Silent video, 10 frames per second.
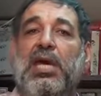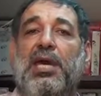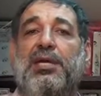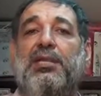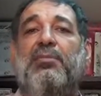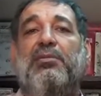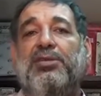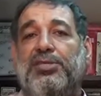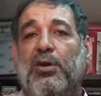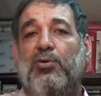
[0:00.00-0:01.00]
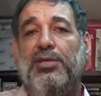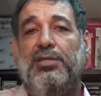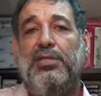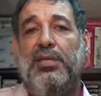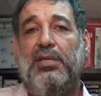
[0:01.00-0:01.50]
احنا ما بنستورد
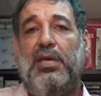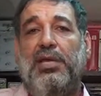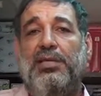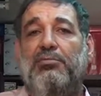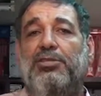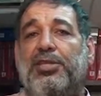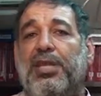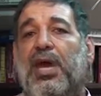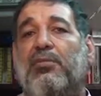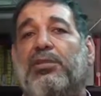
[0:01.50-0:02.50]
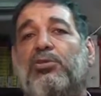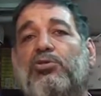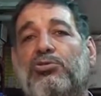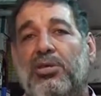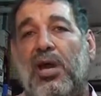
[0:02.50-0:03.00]
احنا بنشتريها من
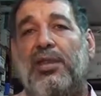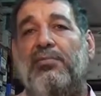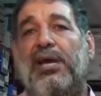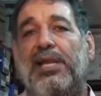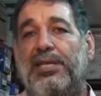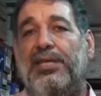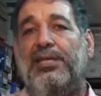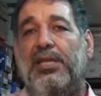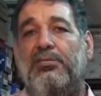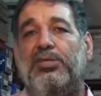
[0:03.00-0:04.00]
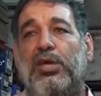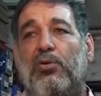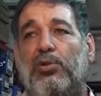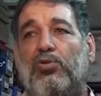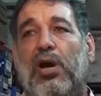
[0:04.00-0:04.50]
التجار المحليين يعني السوق
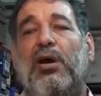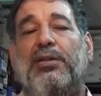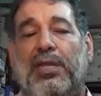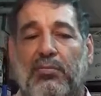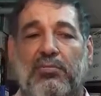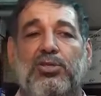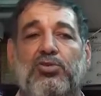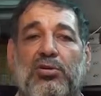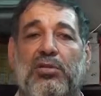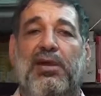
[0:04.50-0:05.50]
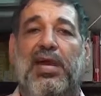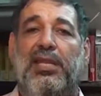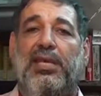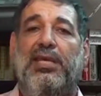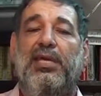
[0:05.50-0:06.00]
المحلي نعم من السوق
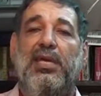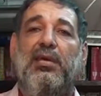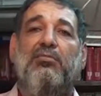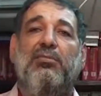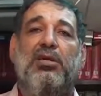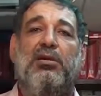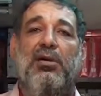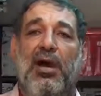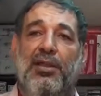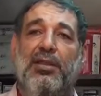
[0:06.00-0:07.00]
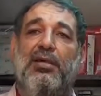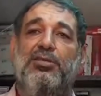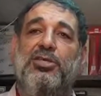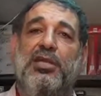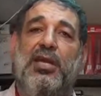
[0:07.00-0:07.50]
المحلي من كبار
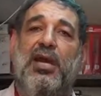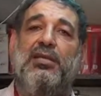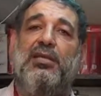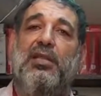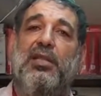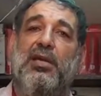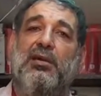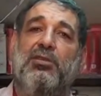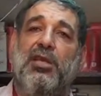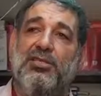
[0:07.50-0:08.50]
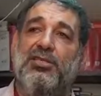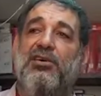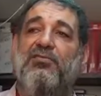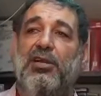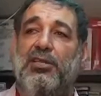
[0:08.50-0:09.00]
الشركات اللي
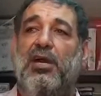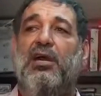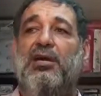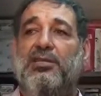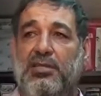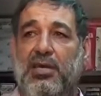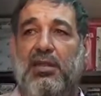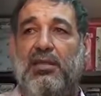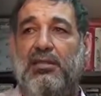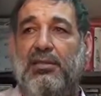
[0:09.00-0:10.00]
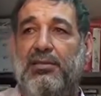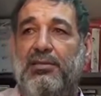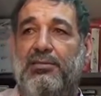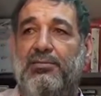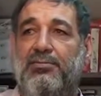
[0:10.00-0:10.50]
متخصصه في قطع غيار السيارات يعني انتم
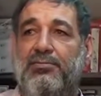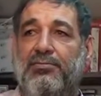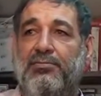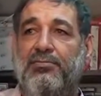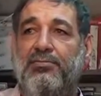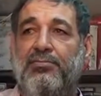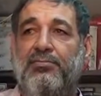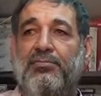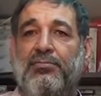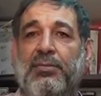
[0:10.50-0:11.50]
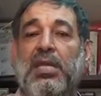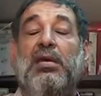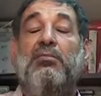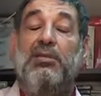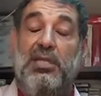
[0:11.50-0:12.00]
آه، بتتعاملوا مع وكالات ايضا
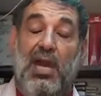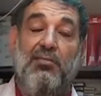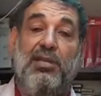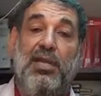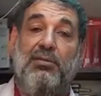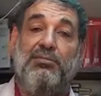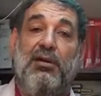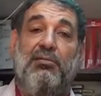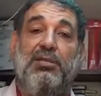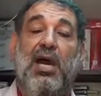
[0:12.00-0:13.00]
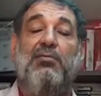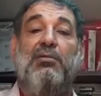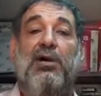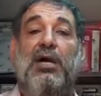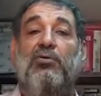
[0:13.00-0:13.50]
نتعامل نعم طبعا نتعامل مع